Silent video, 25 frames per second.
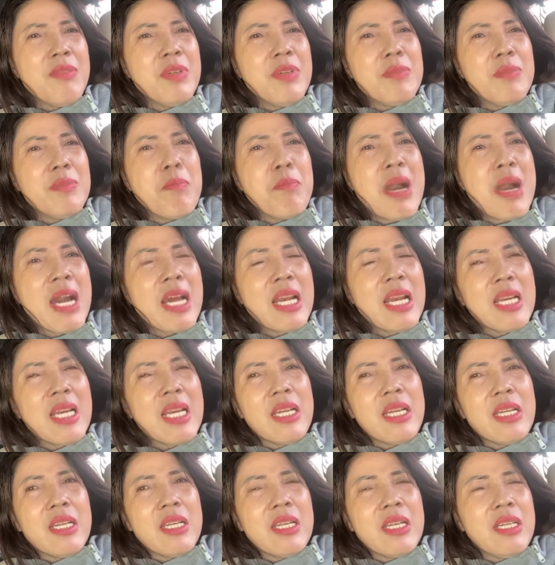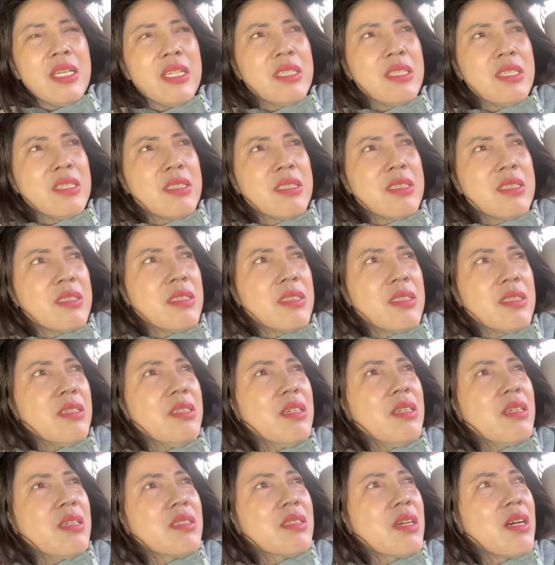Vì bà này, từ
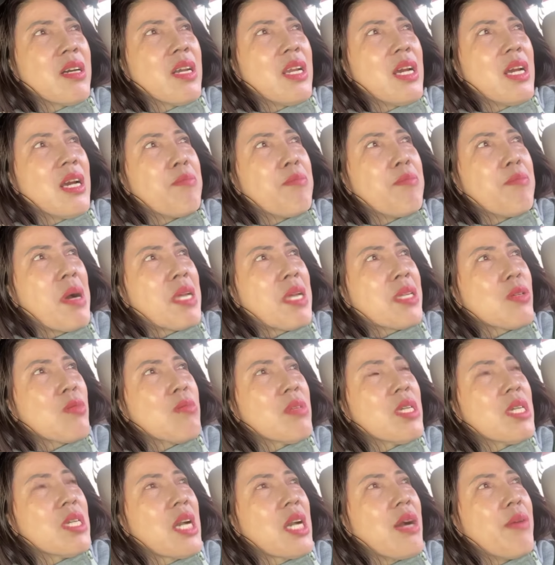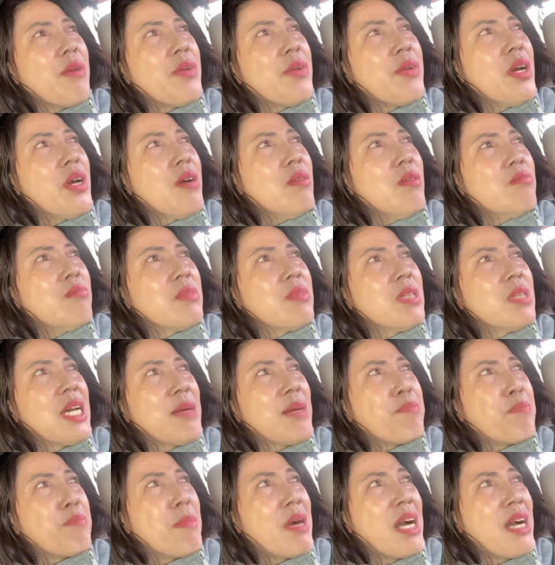trước giờ là bà sống kể cả với ông
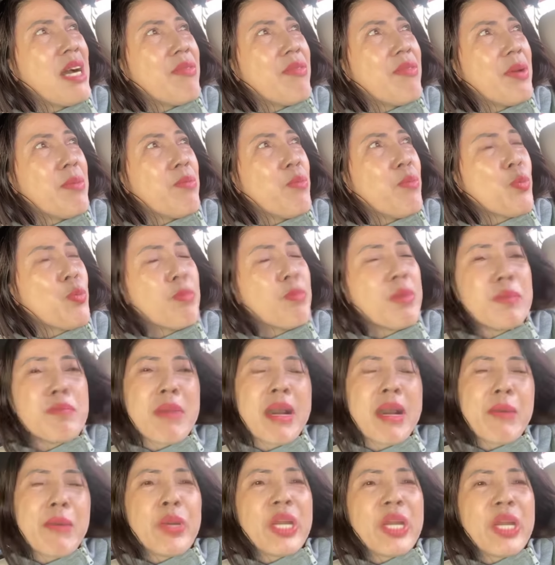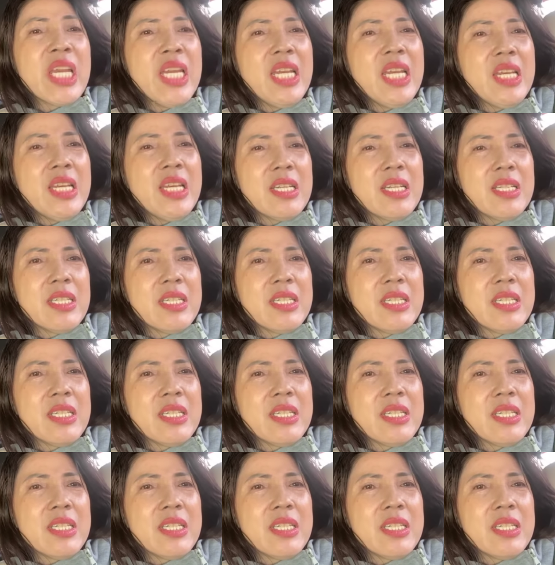là bà phải một mình bà mới ý.